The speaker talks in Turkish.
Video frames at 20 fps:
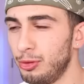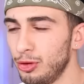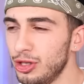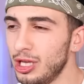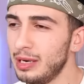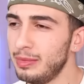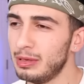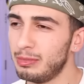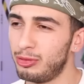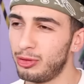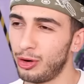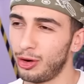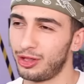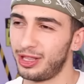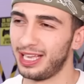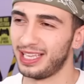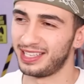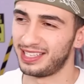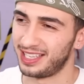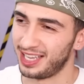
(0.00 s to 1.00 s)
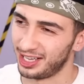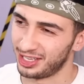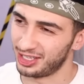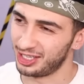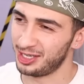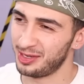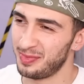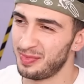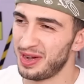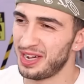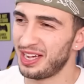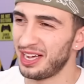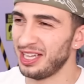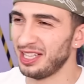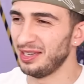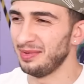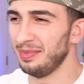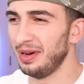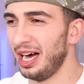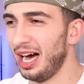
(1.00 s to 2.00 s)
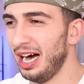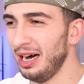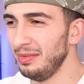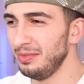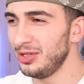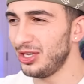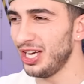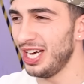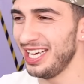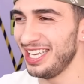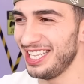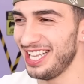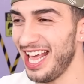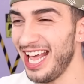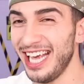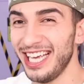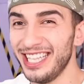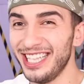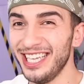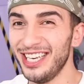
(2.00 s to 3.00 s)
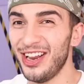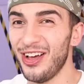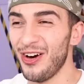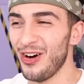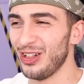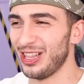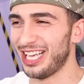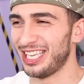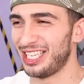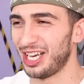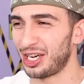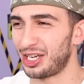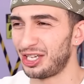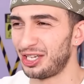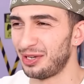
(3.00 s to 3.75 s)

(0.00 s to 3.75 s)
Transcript: Bu da mı protez saç? Bakalım amca neydi ne olacak